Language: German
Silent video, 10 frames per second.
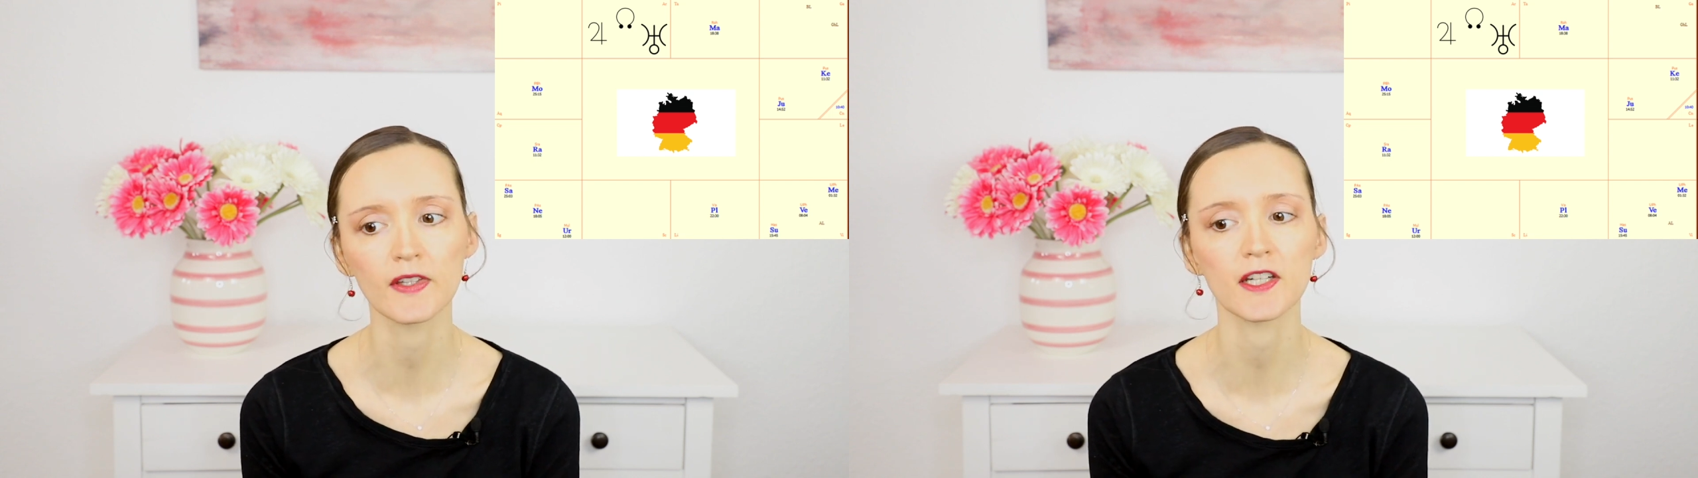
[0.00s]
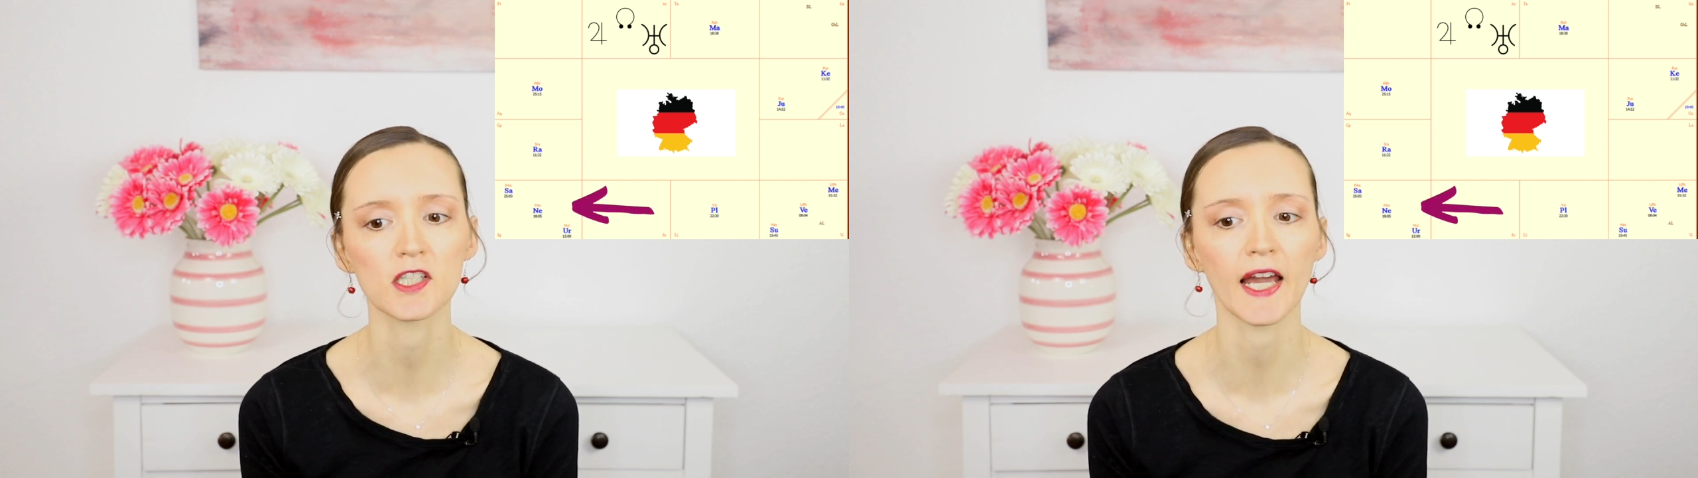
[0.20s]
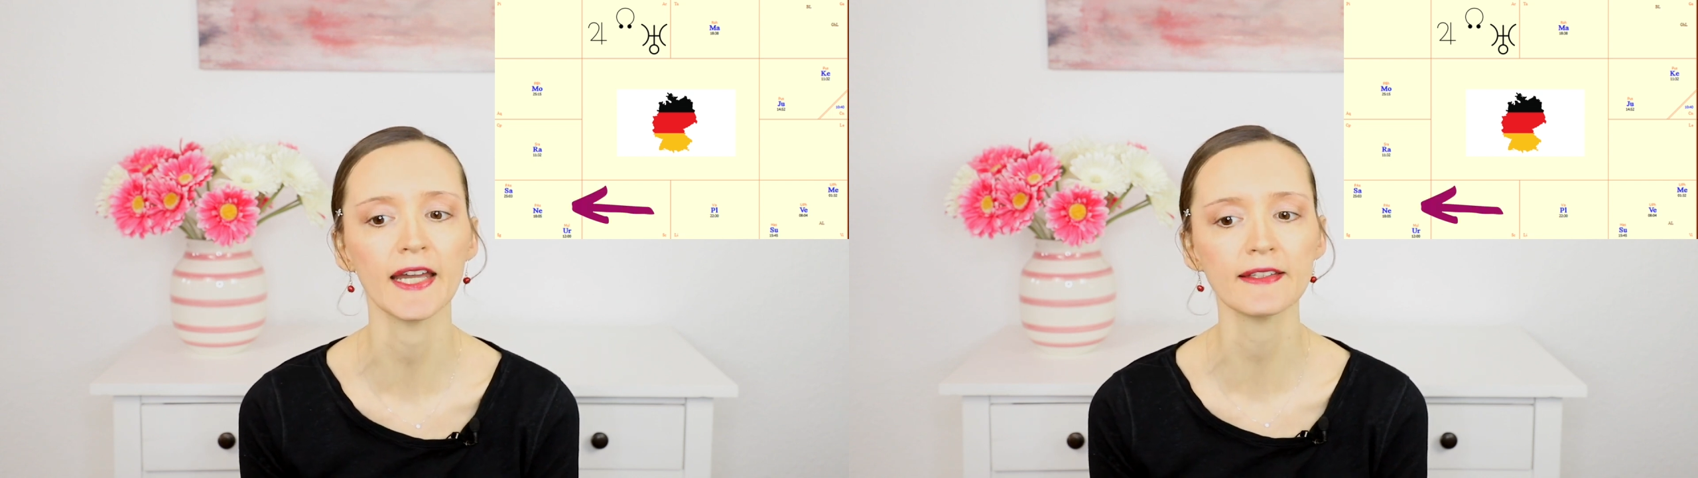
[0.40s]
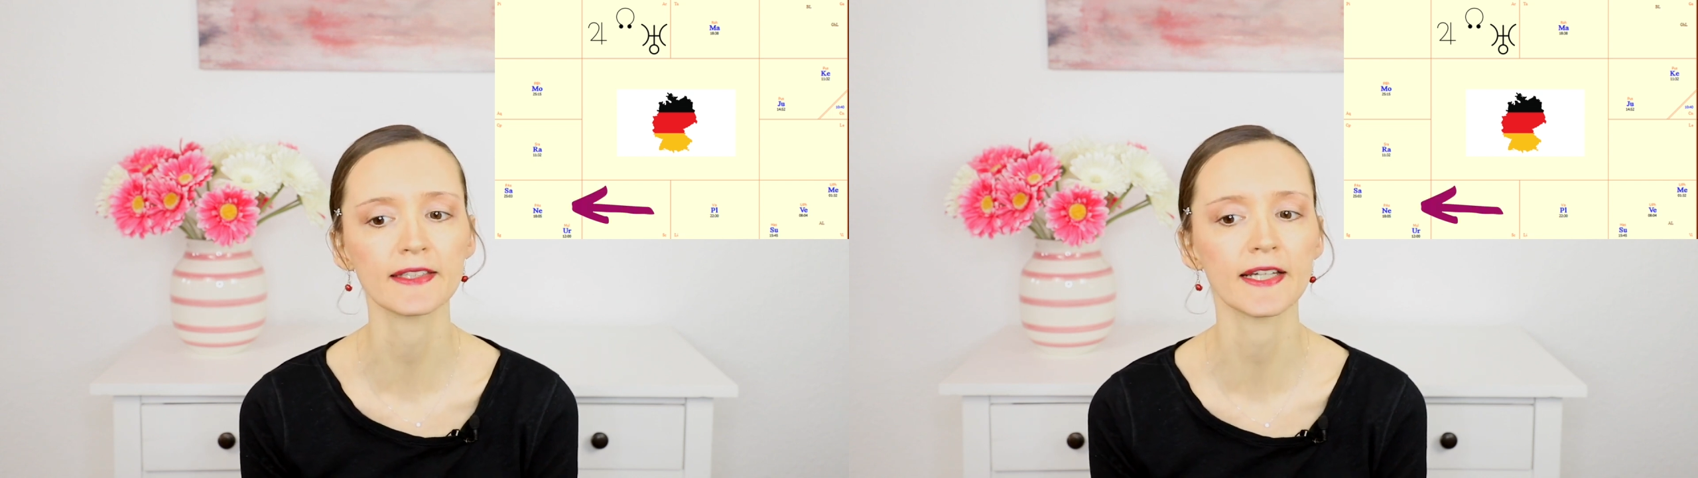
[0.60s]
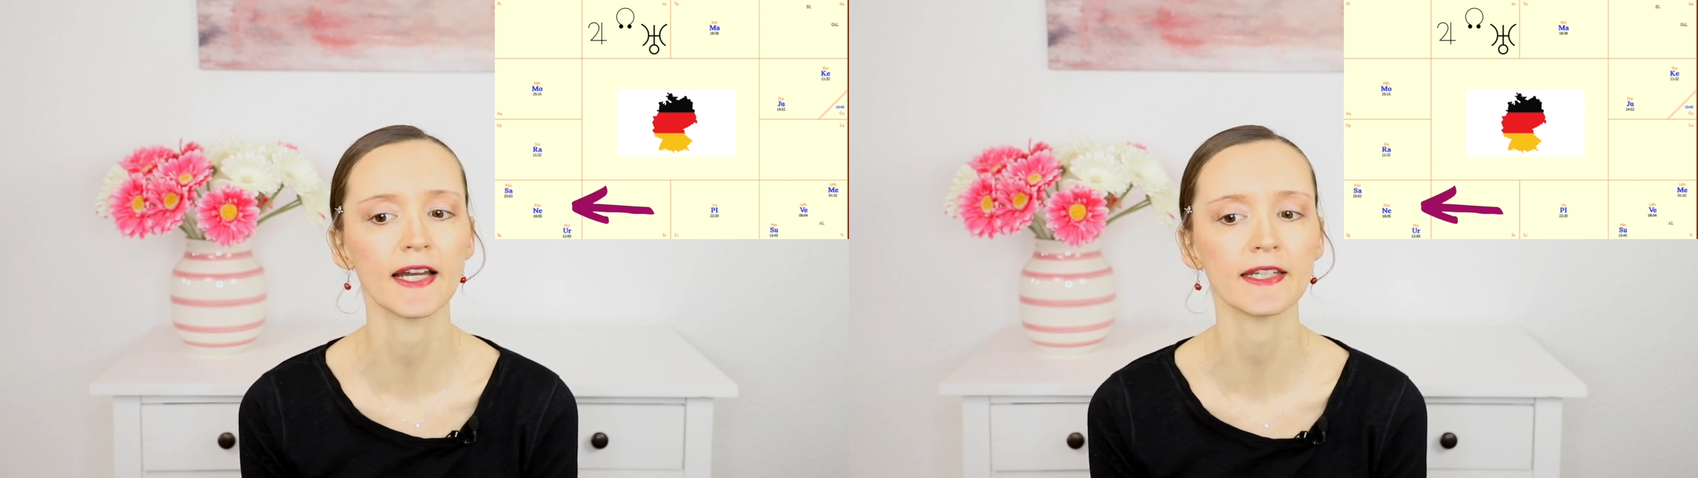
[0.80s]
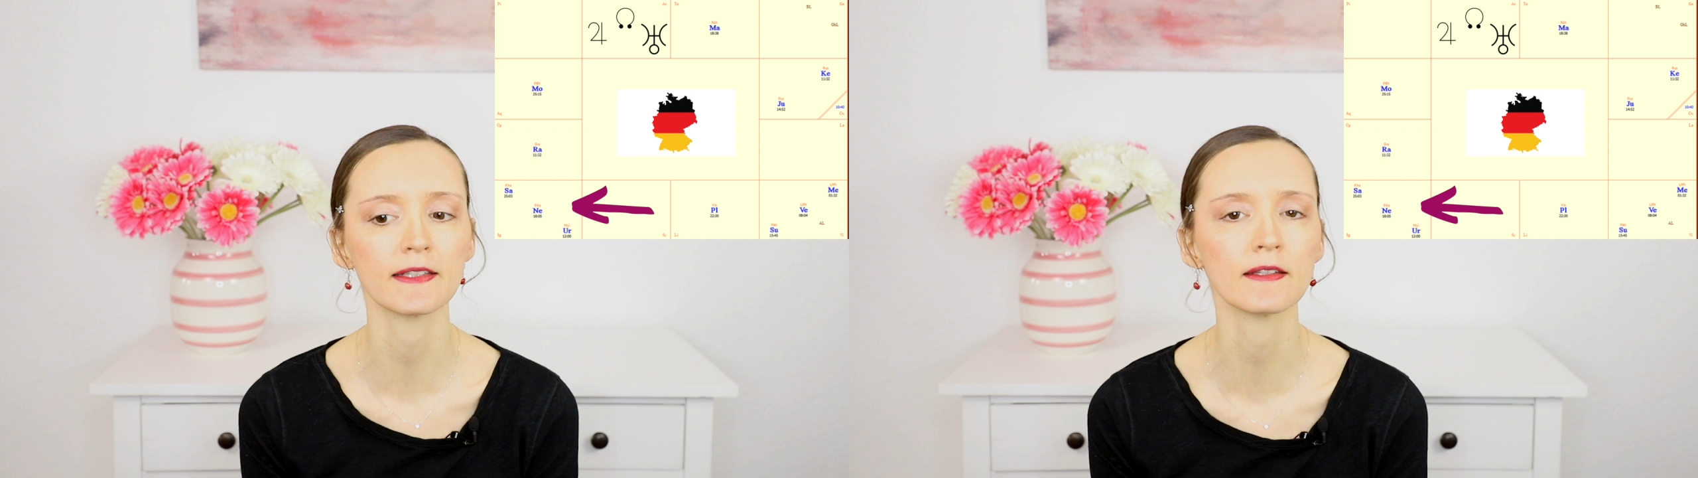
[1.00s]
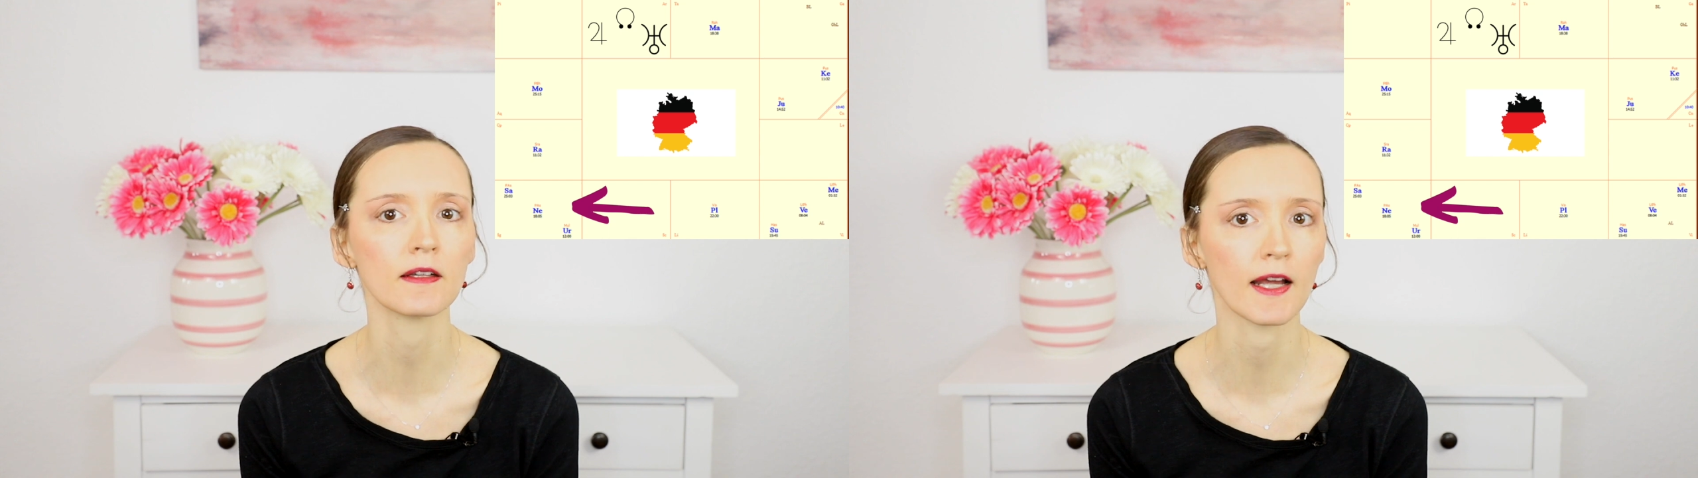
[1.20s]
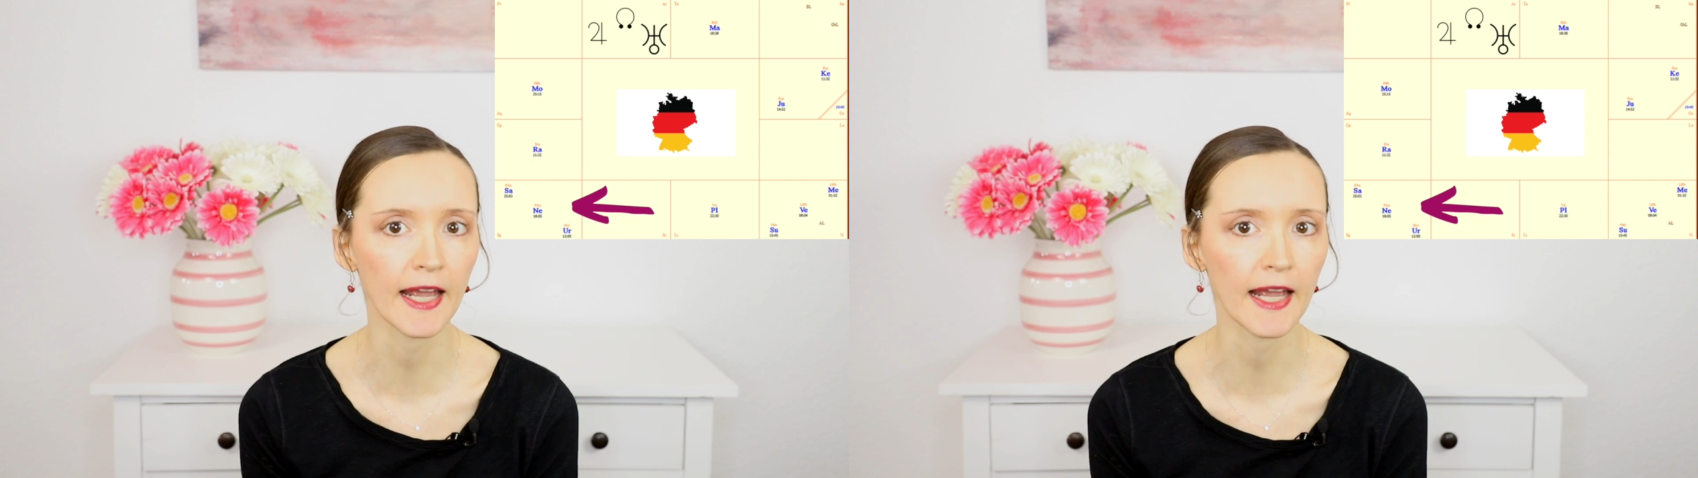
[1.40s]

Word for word: der Streitigkeiten,